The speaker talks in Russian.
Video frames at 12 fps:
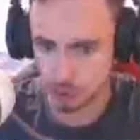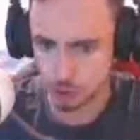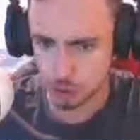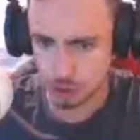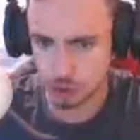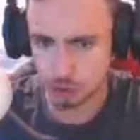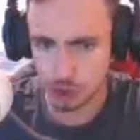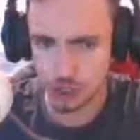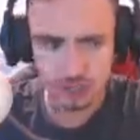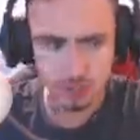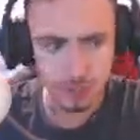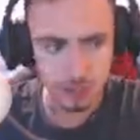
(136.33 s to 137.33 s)
то, что
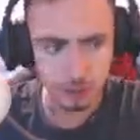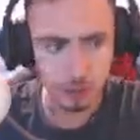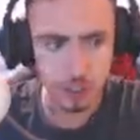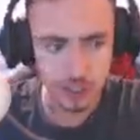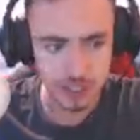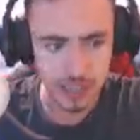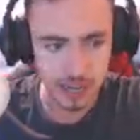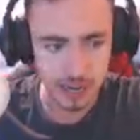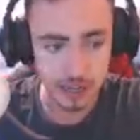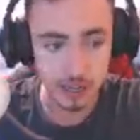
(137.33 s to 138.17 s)
случилось в предыдущей серии.